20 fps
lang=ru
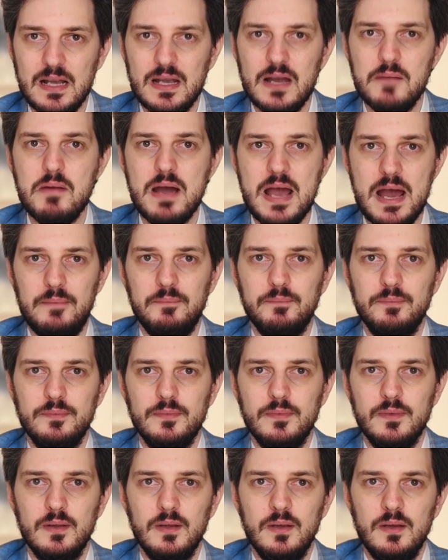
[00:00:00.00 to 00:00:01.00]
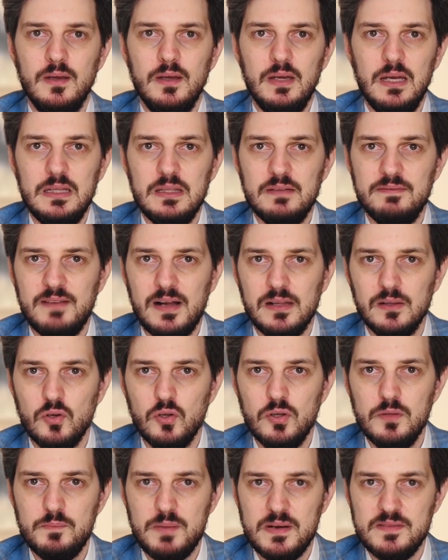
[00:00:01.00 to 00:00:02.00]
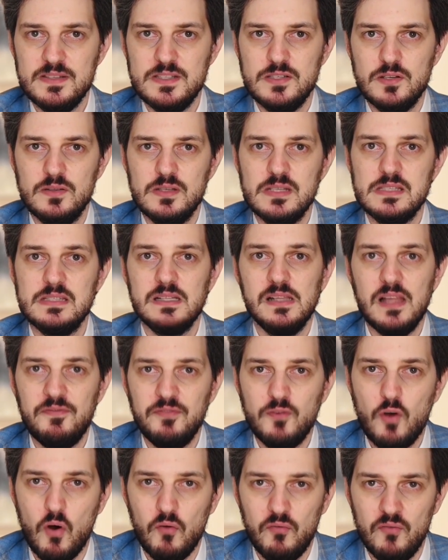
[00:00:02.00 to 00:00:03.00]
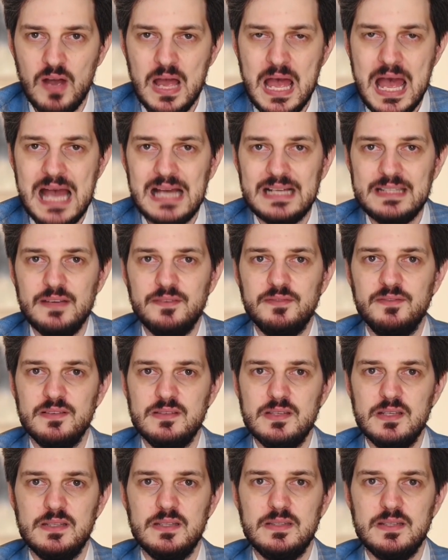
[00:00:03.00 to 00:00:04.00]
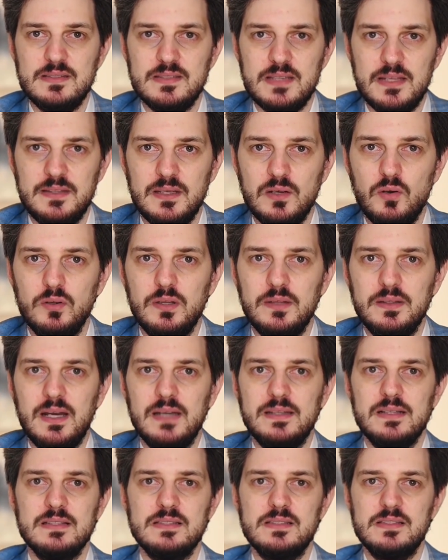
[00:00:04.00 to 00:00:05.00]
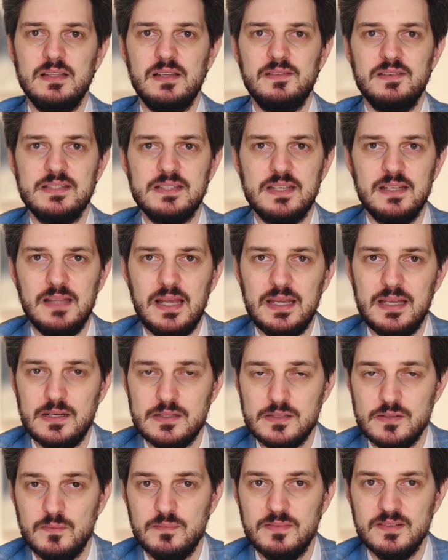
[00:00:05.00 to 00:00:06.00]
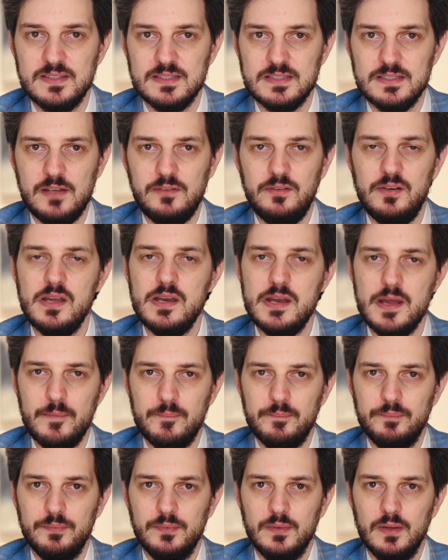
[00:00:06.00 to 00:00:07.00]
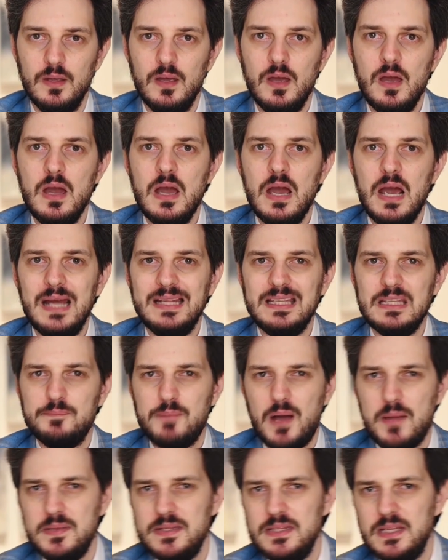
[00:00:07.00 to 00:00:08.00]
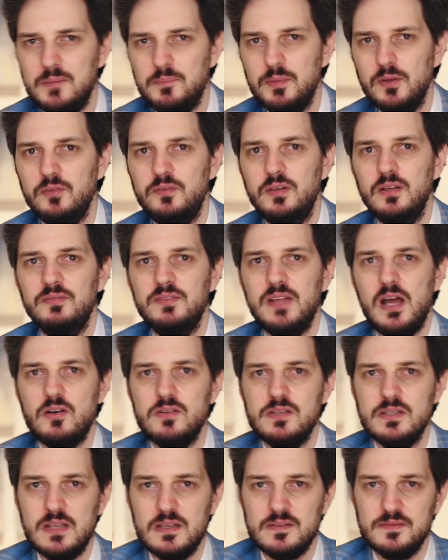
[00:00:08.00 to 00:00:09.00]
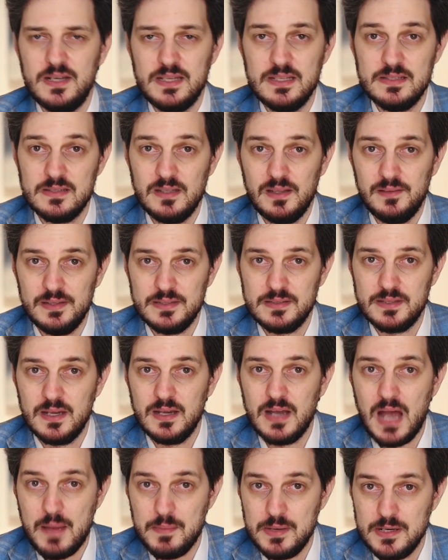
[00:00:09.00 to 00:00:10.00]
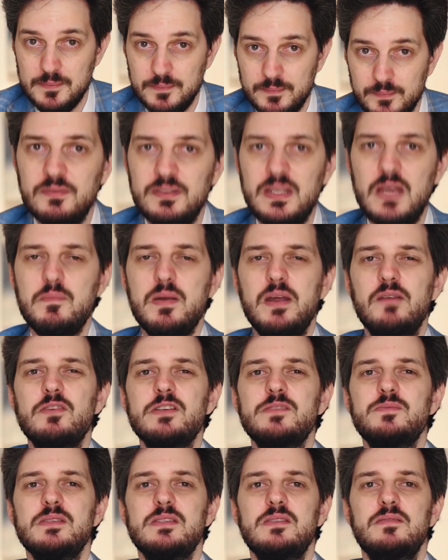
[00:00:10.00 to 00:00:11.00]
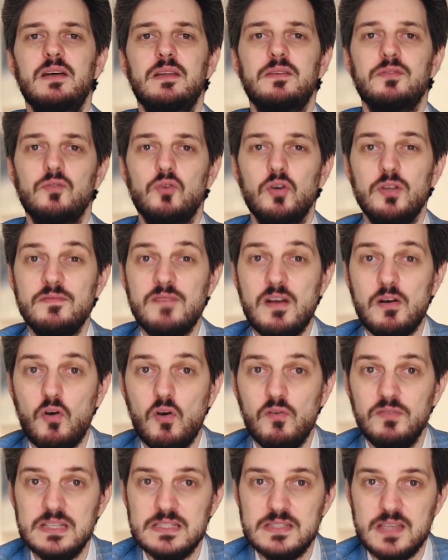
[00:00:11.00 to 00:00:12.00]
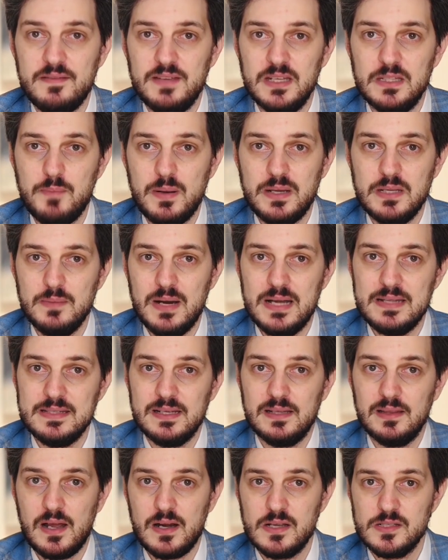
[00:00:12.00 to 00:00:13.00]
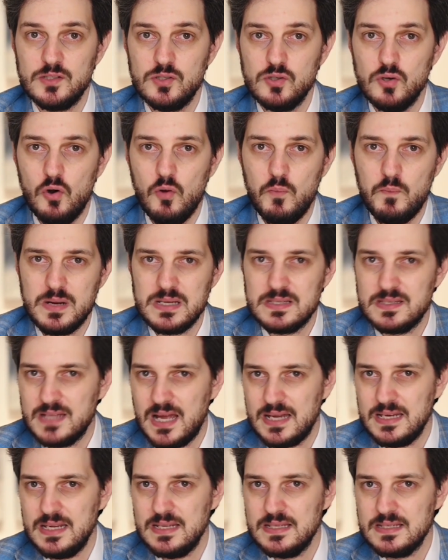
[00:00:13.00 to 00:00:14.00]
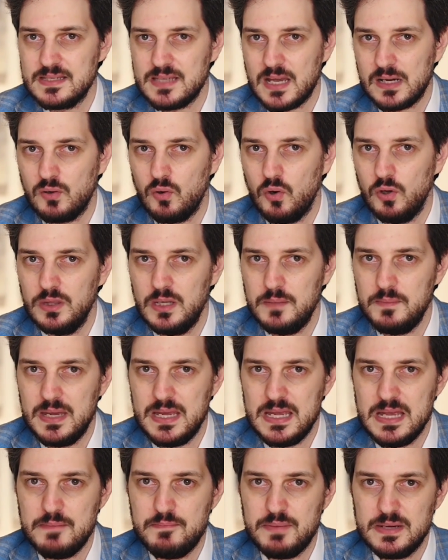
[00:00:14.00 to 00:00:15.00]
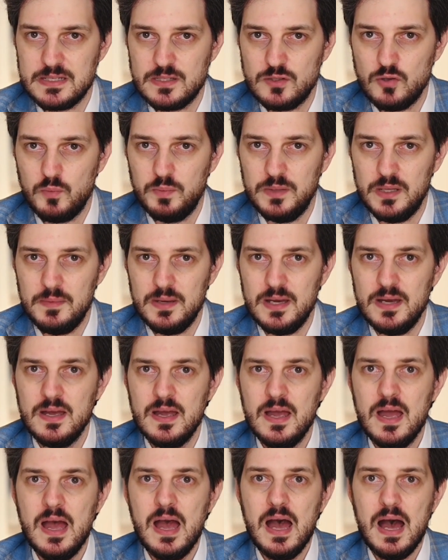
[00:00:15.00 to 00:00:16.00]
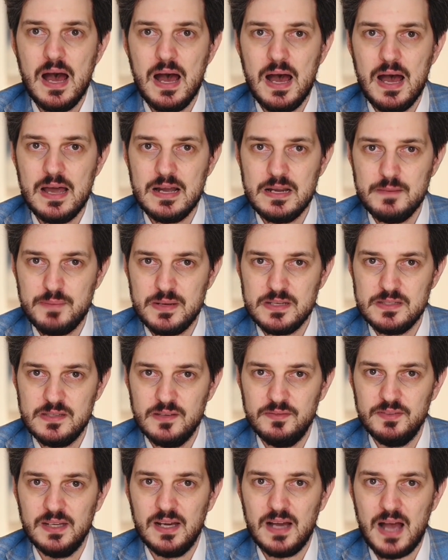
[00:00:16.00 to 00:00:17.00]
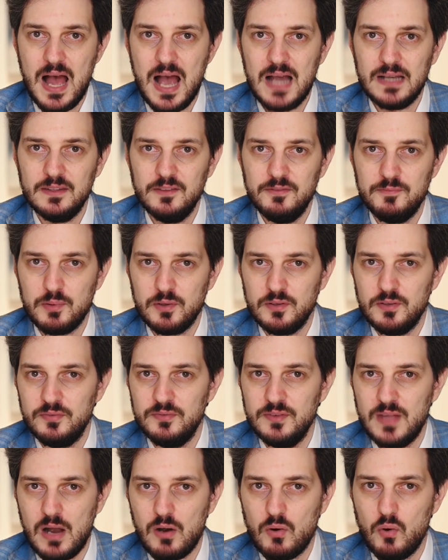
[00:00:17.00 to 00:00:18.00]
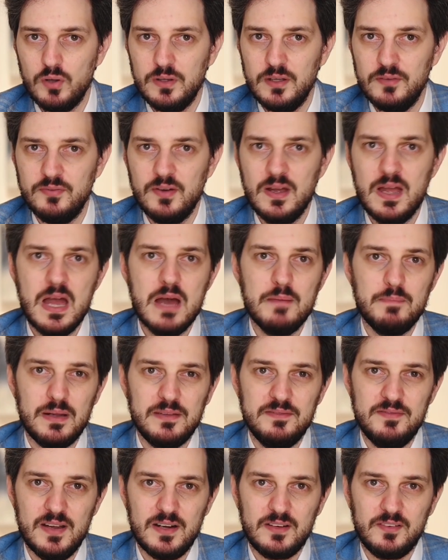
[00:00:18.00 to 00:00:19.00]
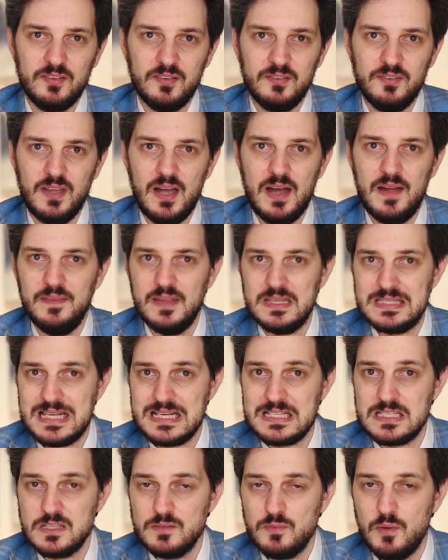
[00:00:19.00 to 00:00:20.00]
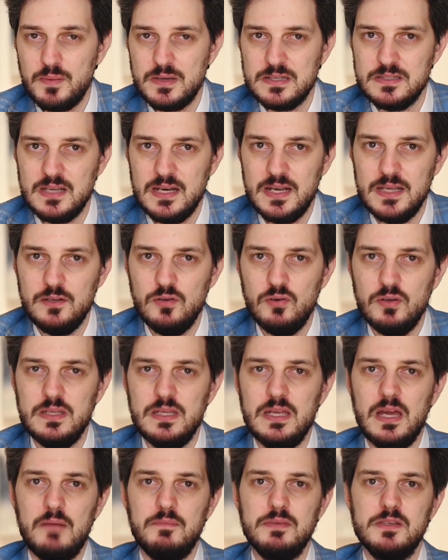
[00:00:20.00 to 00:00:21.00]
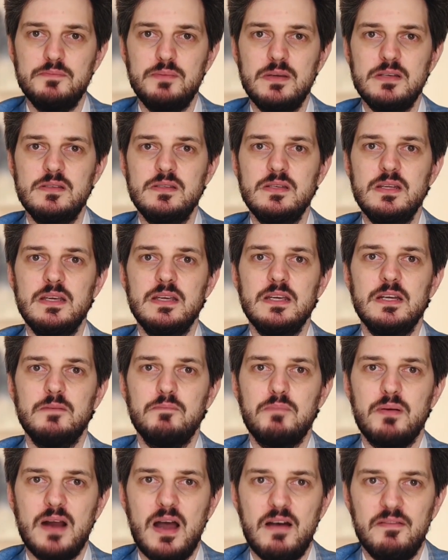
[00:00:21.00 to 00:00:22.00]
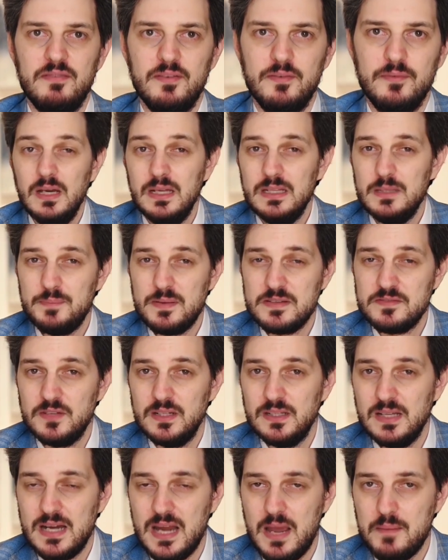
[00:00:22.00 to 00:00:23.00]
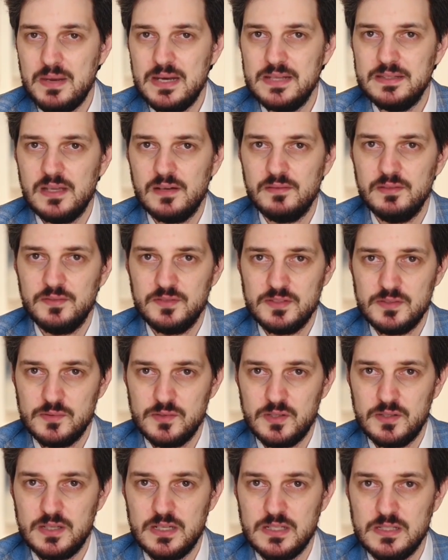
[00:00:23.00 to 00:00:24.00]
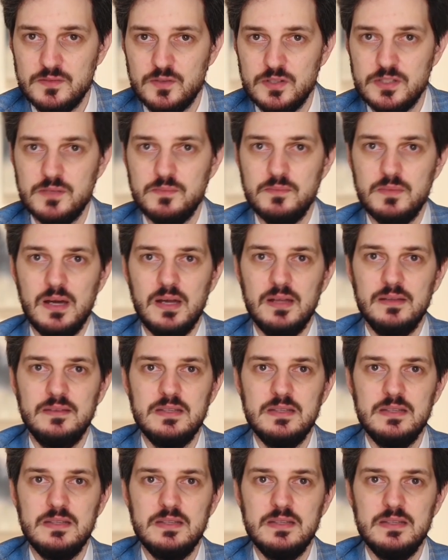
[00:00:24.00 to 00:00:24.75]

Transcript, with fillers: КГБ. Это валун, привезенный с Соловков, где в 20-30-е годы находился Соловецкий лагерь особого назначения. Этот памятник получил в народе название Соловецкий камень. В ноябре 1989 года Верховный Совет принимает декларацию о признании незаконными и преступными э, репрессивных актов против народов, подвергшихся насильственному переселению и обеспечении их прав. Это позволило реабилитировать 838